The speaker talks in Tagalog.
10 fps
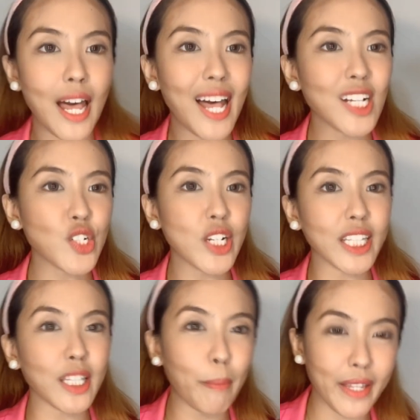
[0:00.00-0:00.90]
Actually,
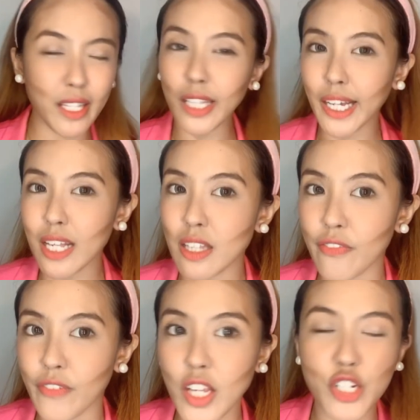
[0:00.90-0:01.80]
depende talaga yun sa
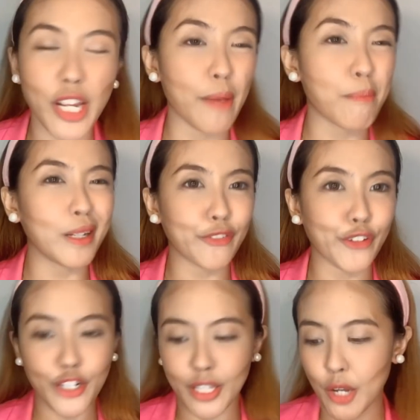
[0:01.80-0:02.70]
face shape. But
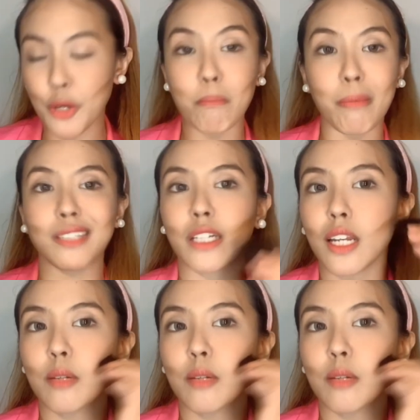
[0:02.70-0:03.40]
for now, yung basic lang